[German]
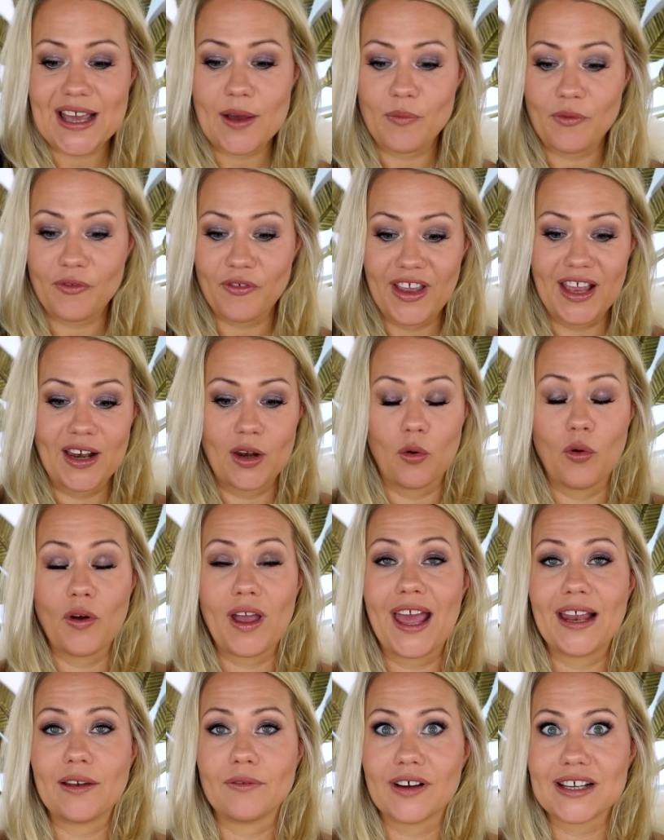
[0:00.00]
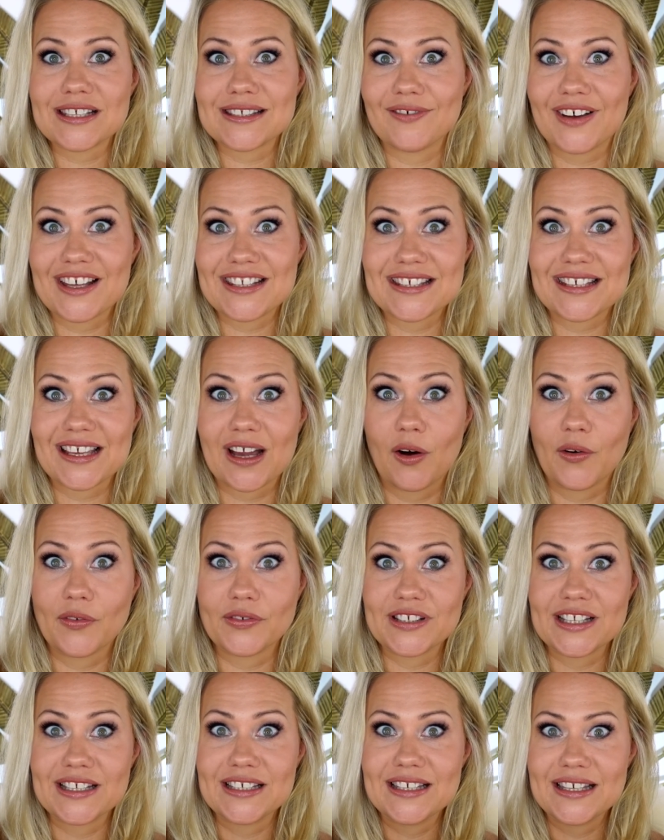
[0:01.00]
Empfehlung, etwas, was ich
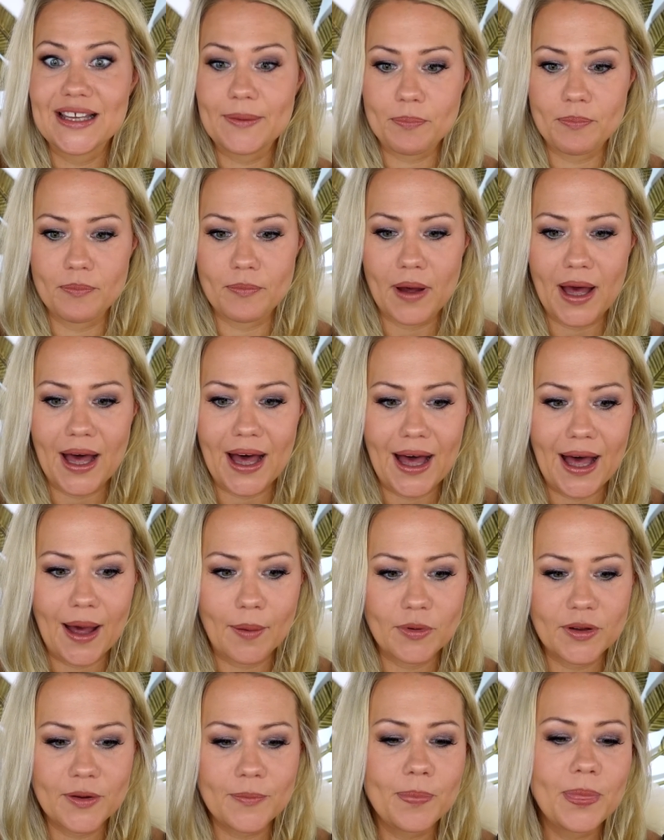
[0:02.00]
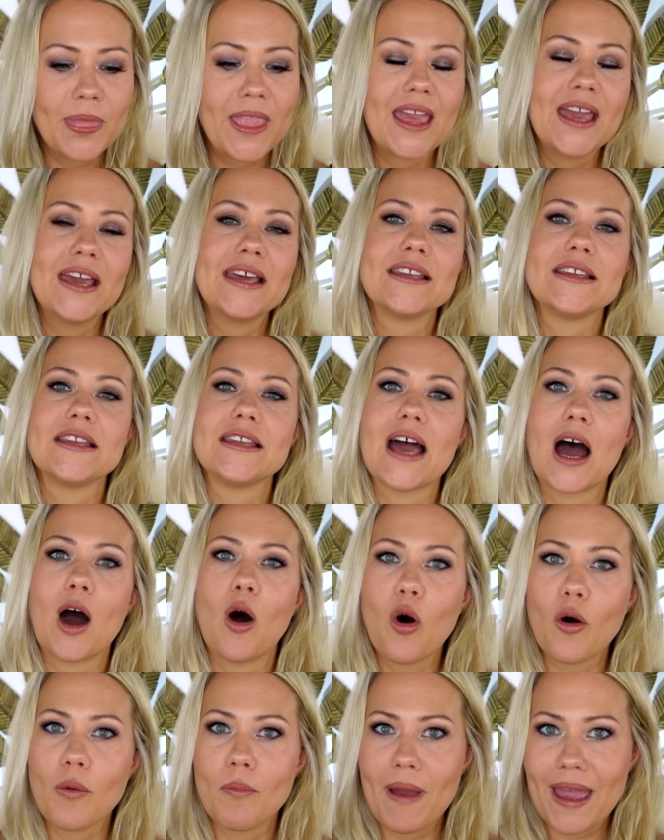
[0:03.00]
auf den Lippen habe.
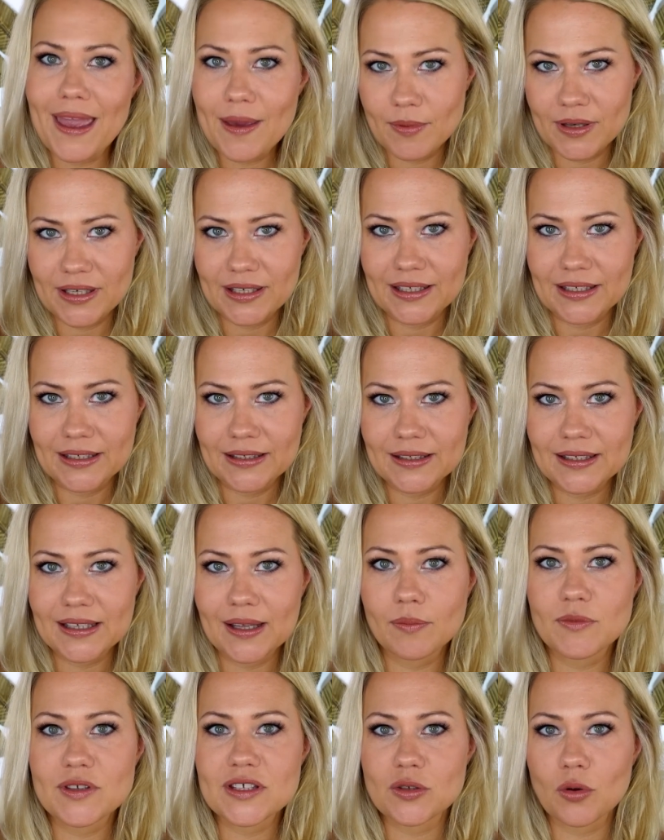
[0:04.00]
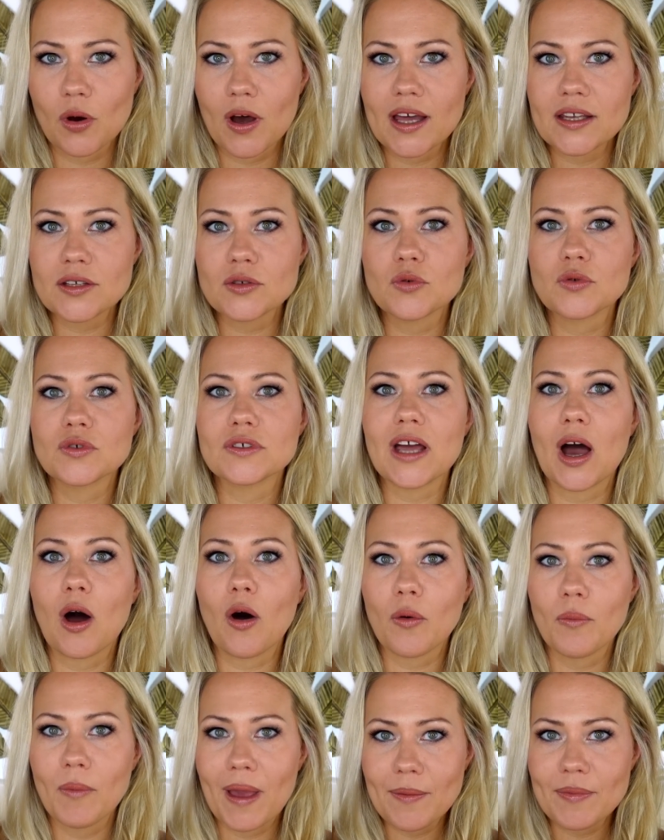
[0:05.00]
Auch Maybelline gibt es dort und
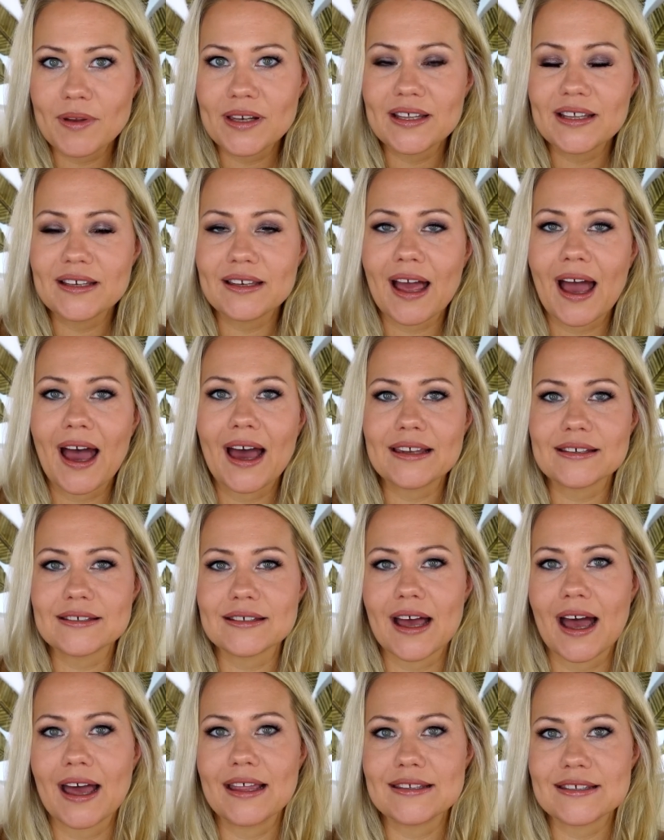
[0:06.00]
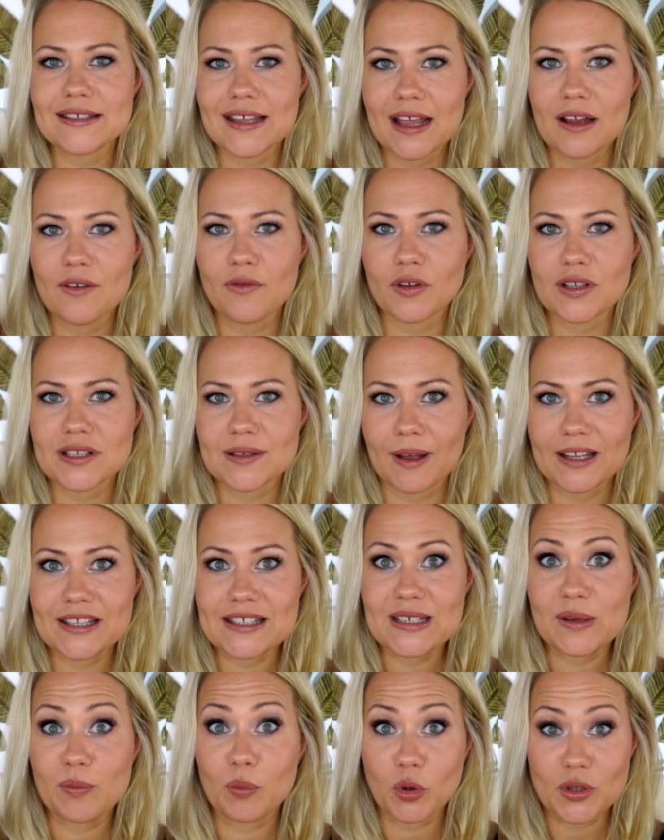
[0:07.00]
auch Maybelline hat einen Sale von
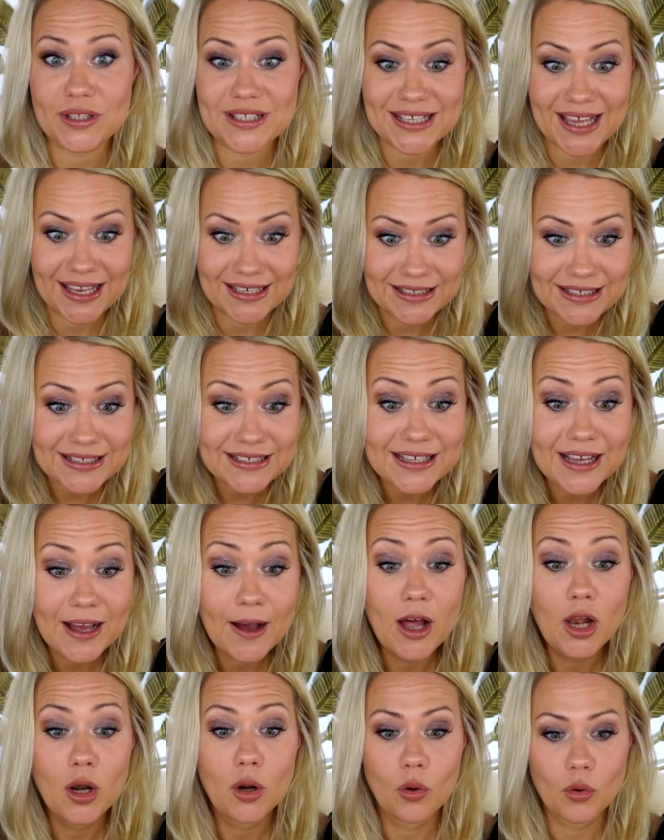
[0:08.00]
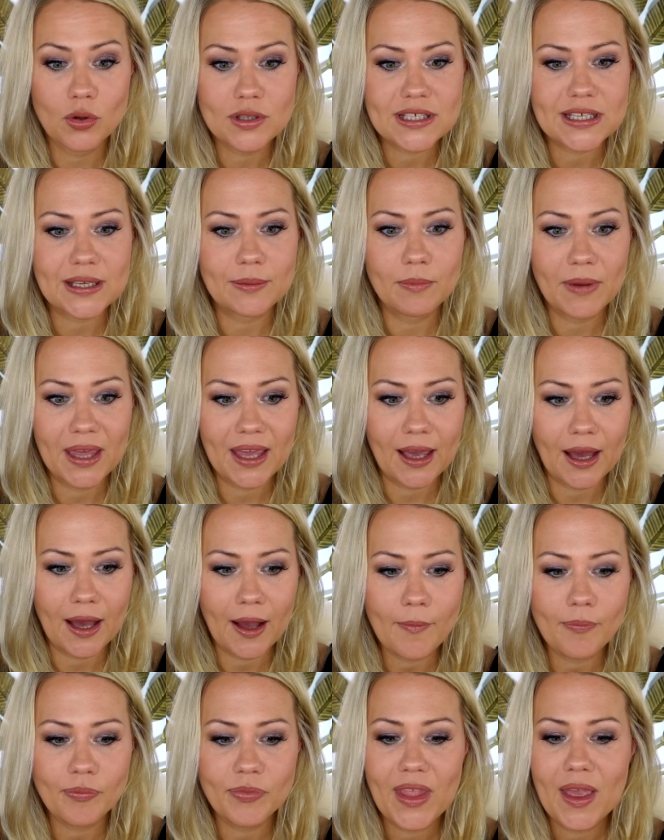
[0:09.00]
20%. Lohnt sich
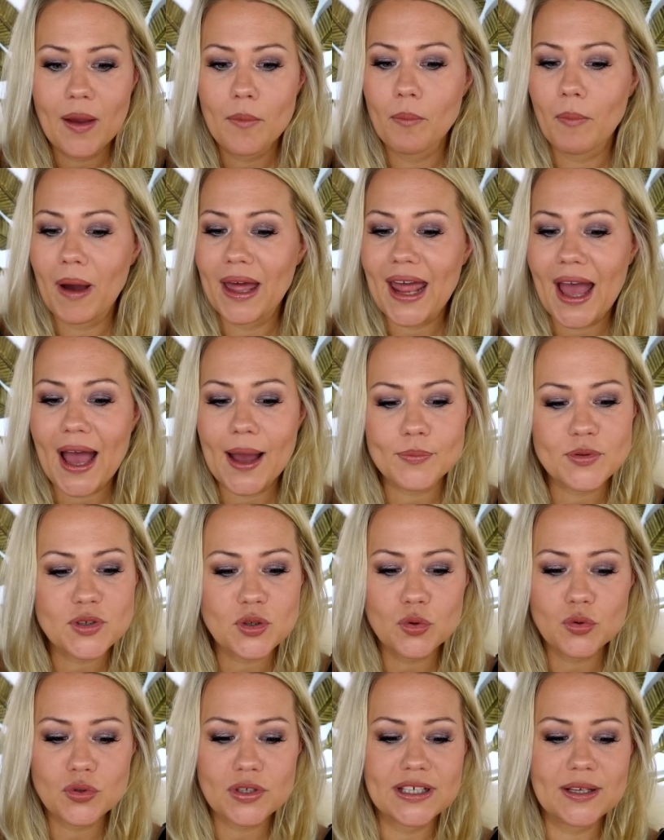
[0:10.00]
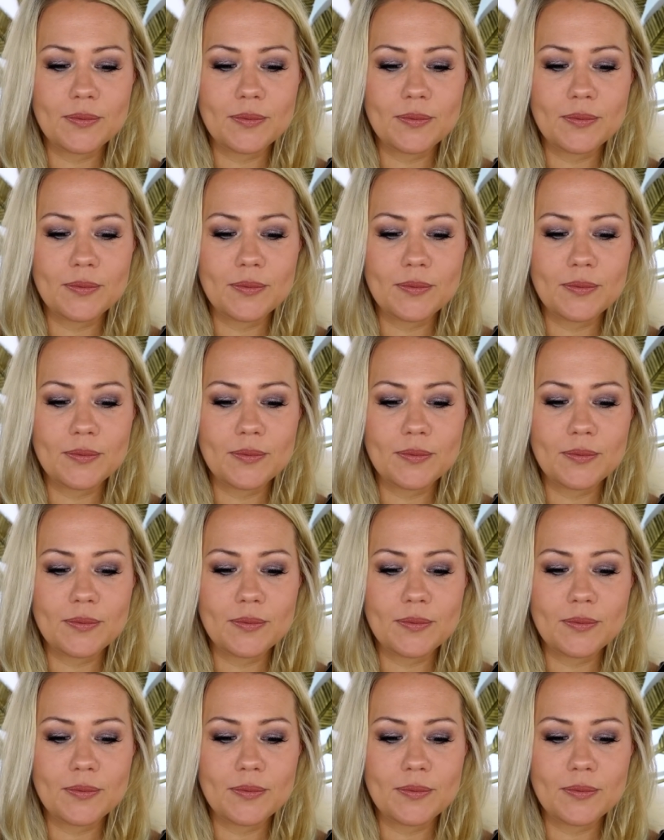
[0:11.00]
mega. Meine absoluten